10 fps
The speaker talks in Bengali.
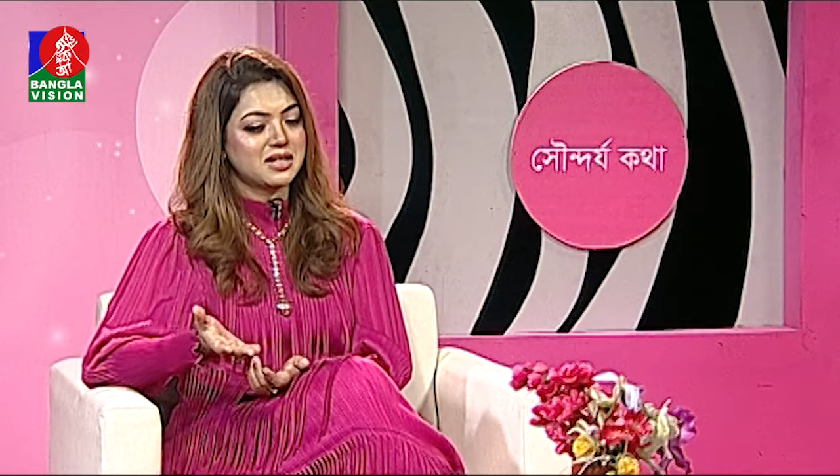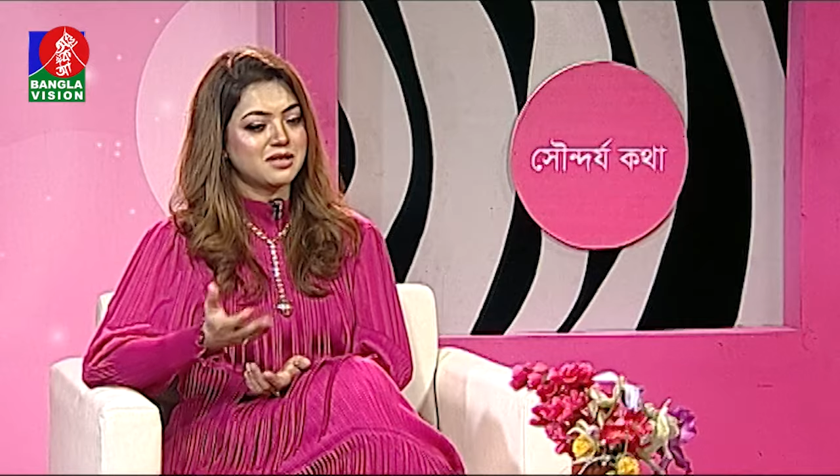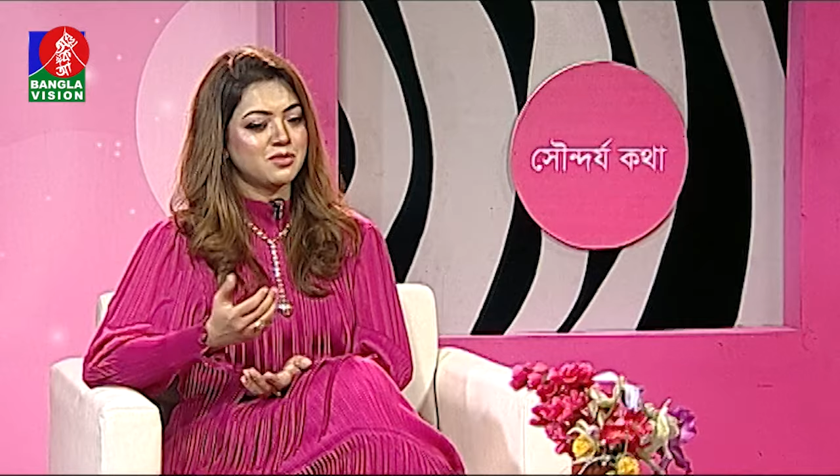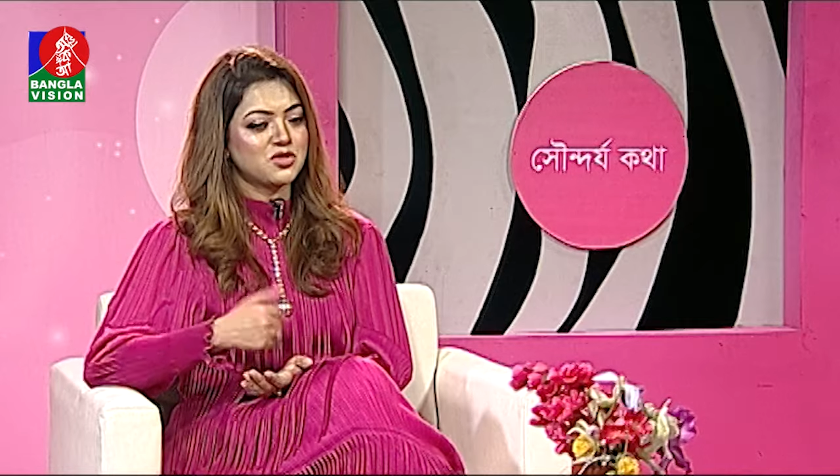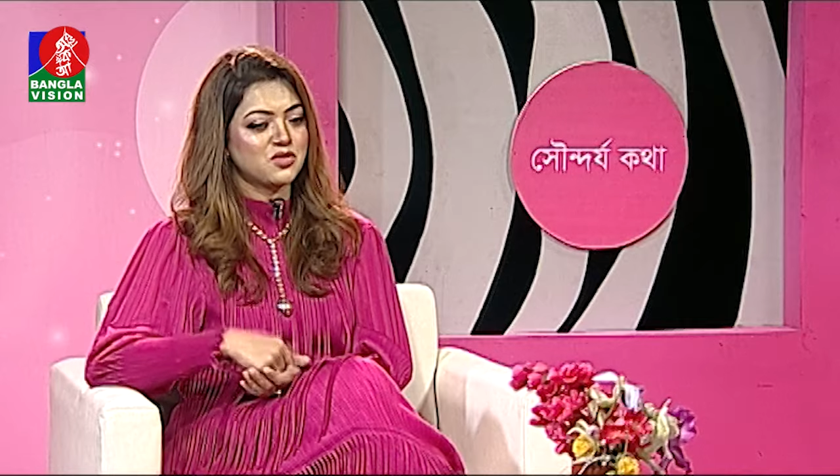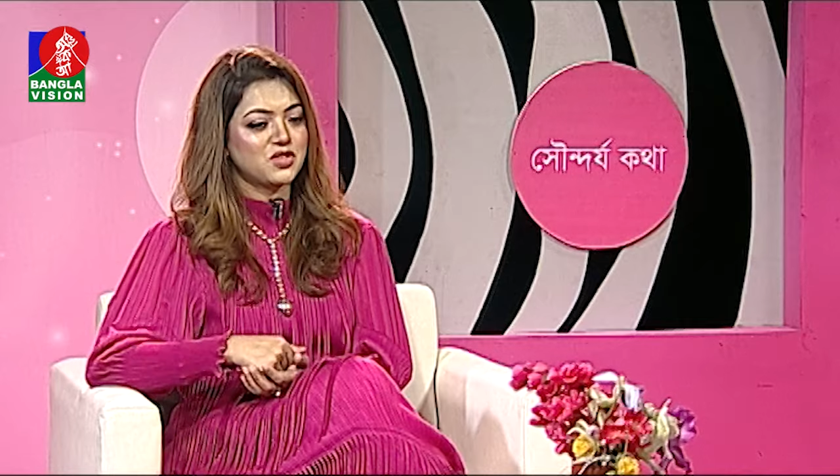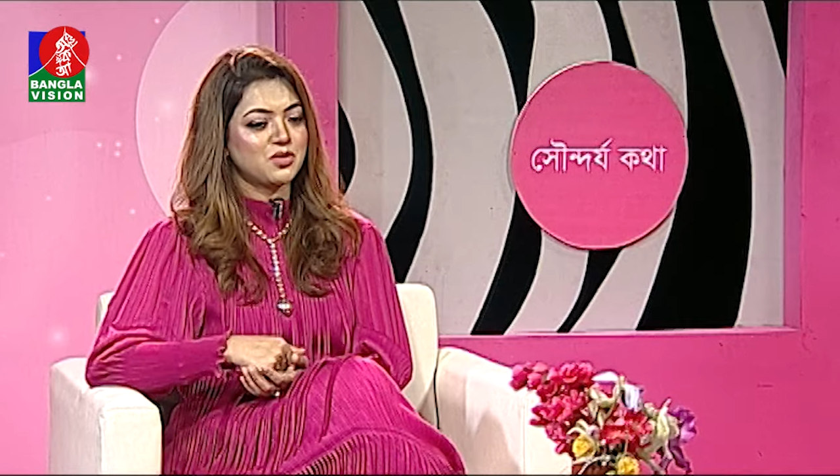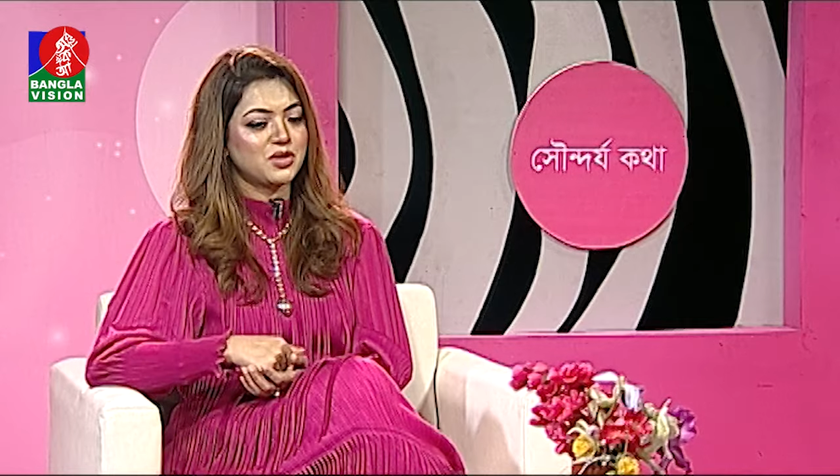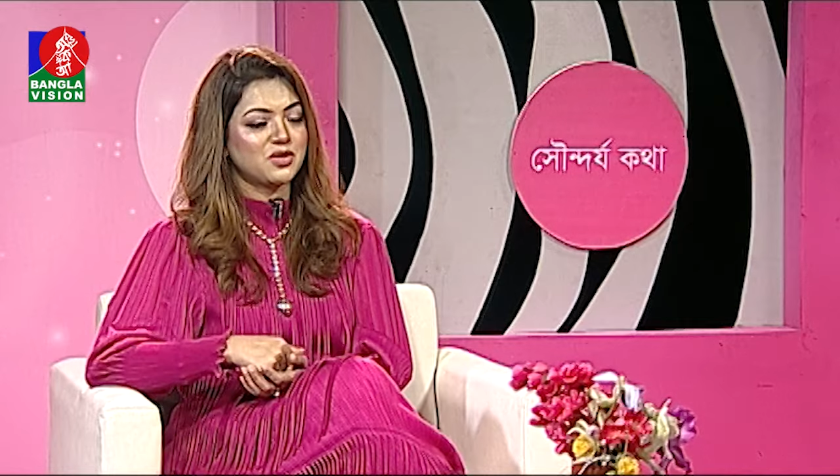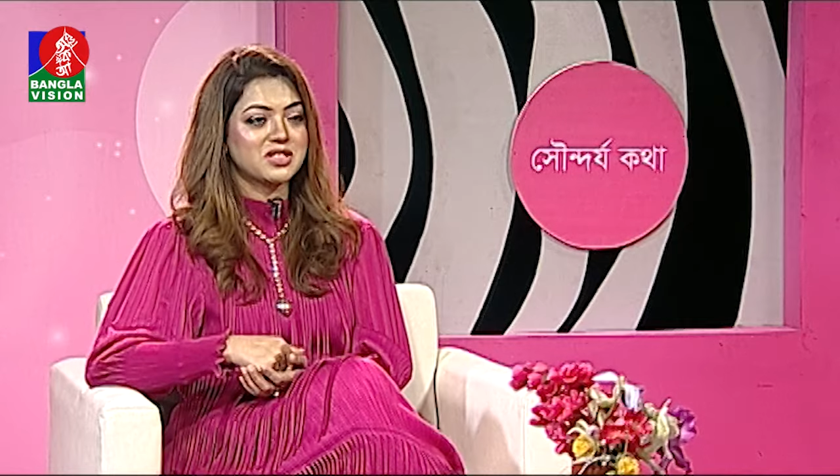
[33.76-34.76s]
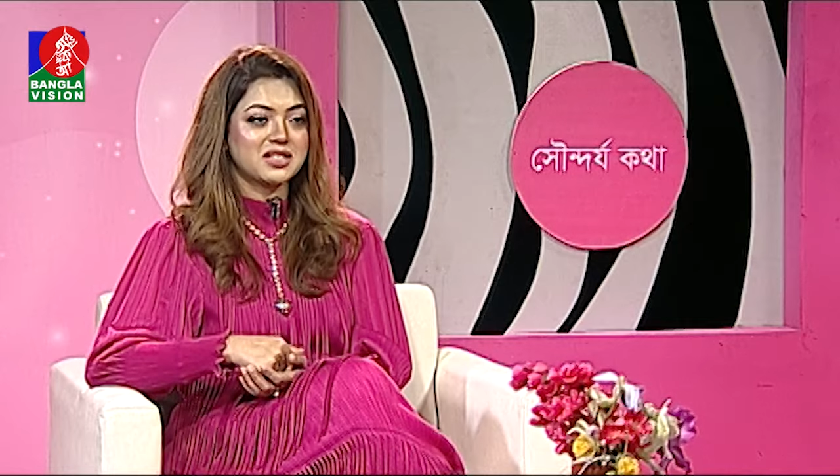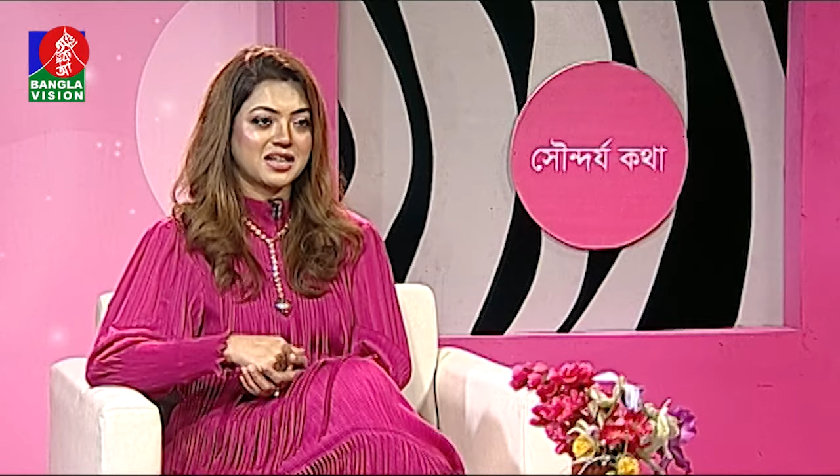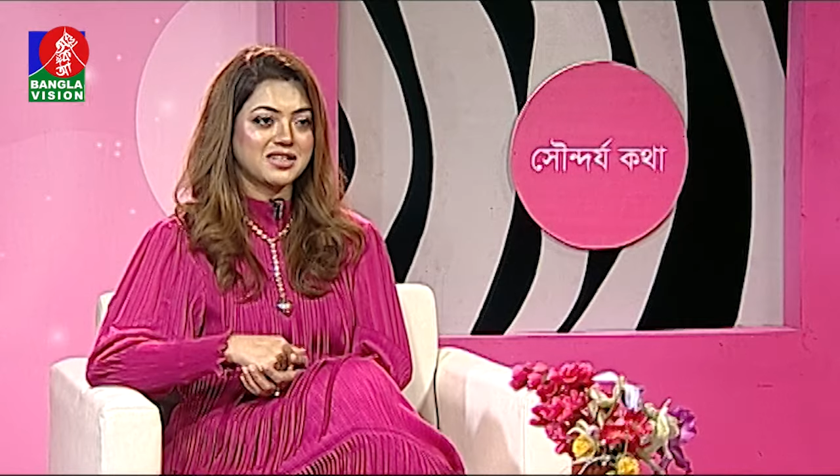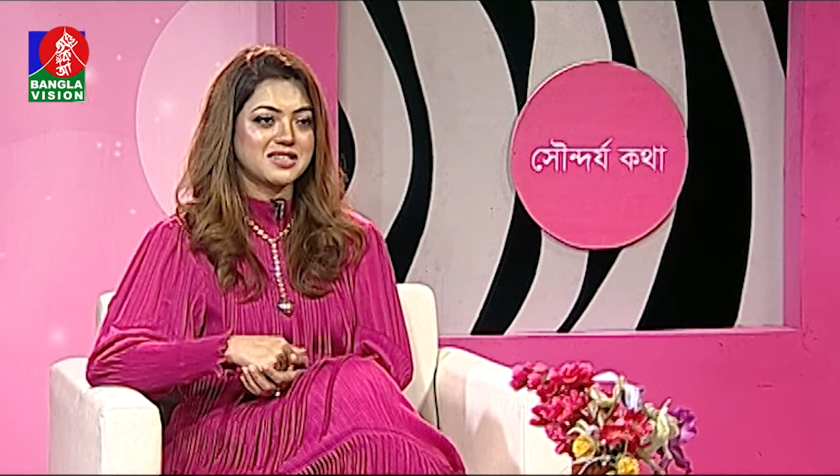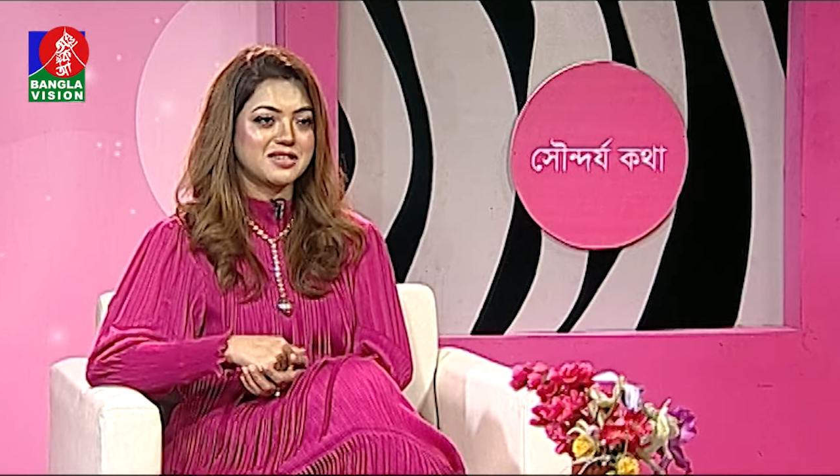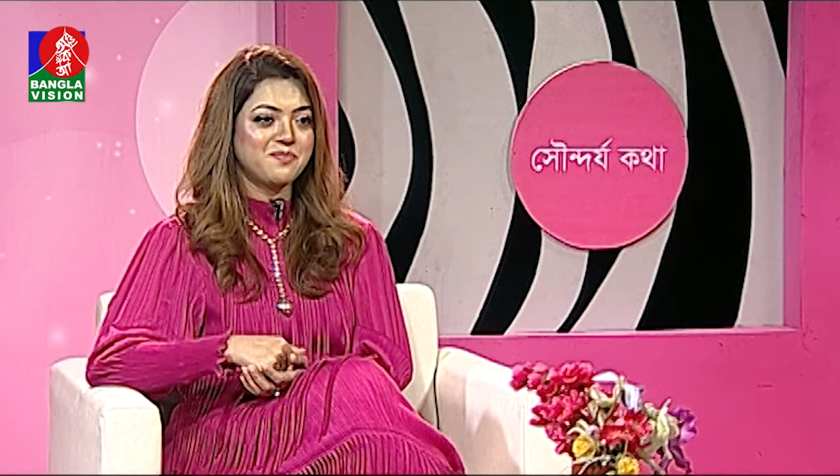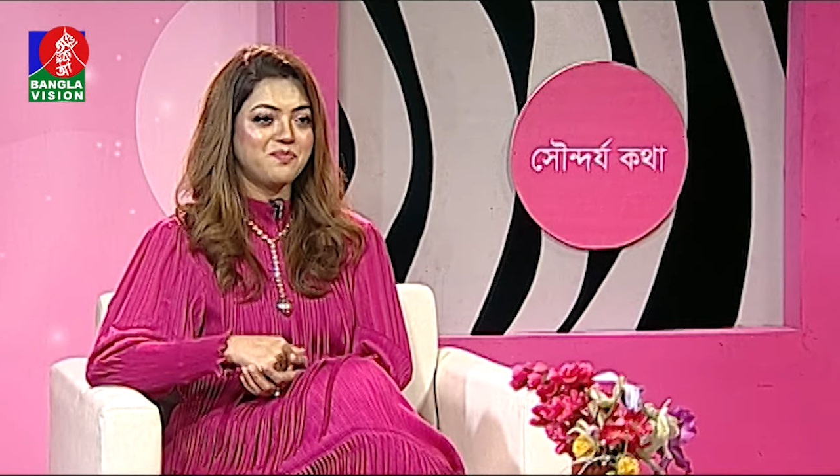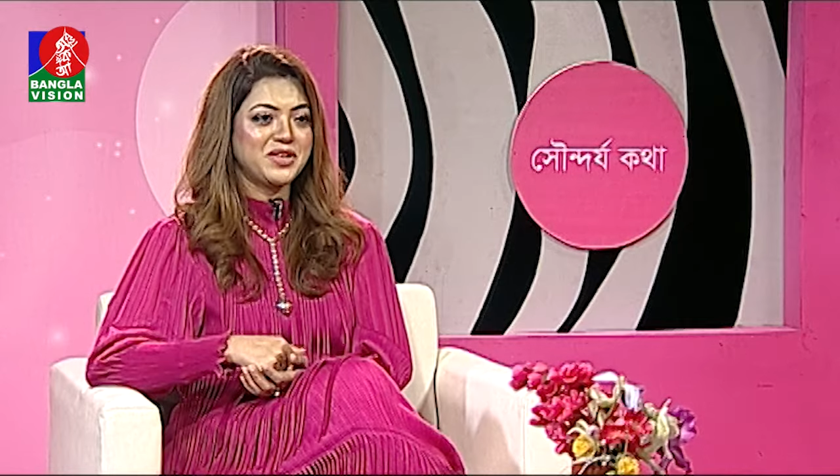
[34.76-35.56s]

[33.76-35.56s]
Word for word: একটা মিউজিক ভিডিও বের হয়েছে ঢাকাতে জ্যাম